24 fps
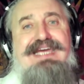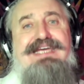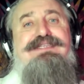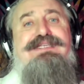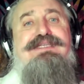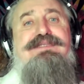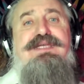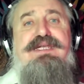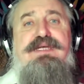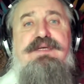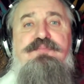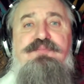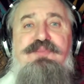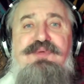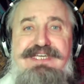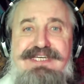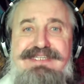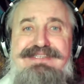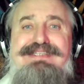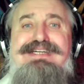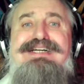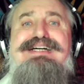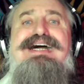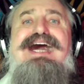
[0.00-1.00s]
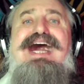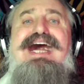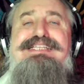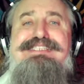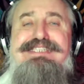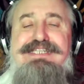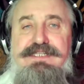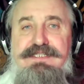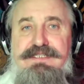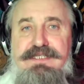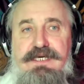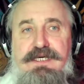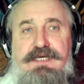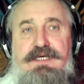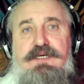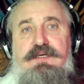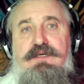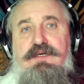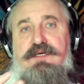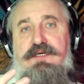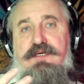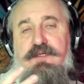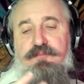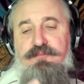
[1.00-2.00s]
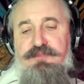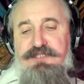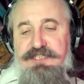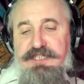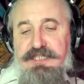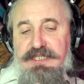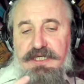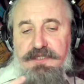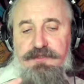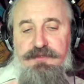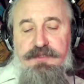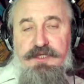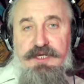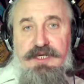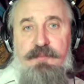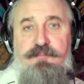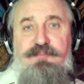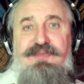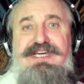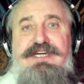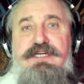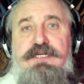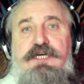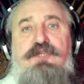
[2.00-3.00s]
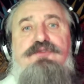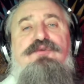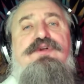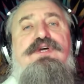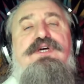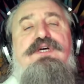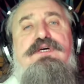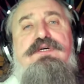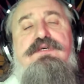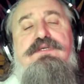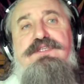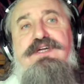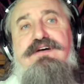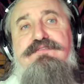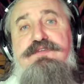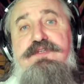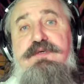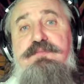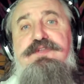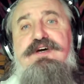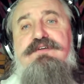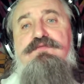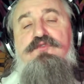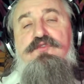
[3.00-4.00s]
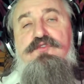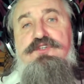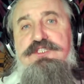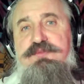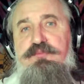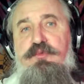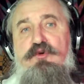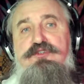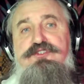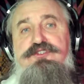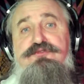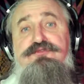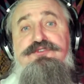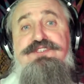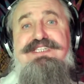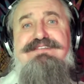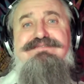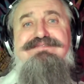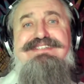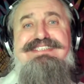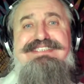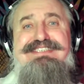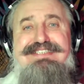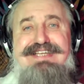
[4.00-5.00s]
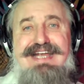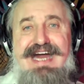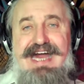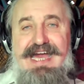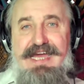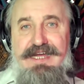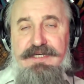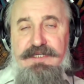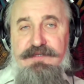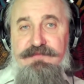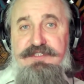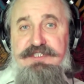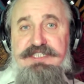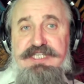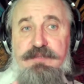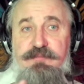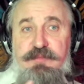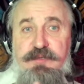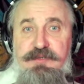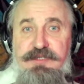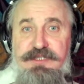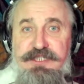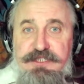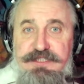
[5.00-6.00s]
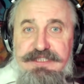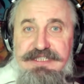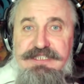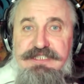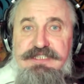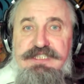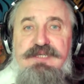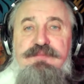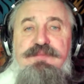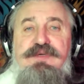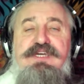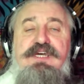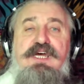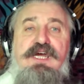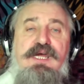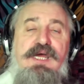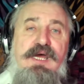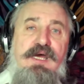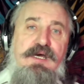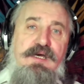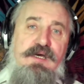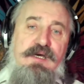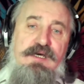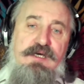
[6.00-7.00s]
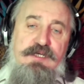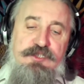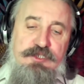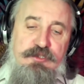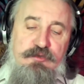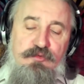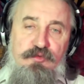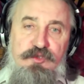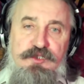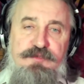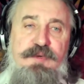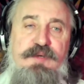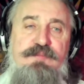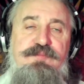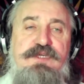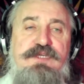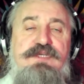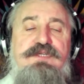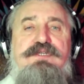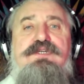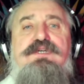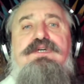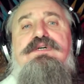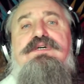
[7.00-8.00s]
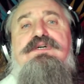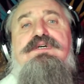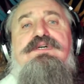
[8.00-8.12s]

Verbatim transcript: Это терапия, дыхательная э, психотерапия, которая давным-давно используется в Израиле всеми медицинскими э, службами,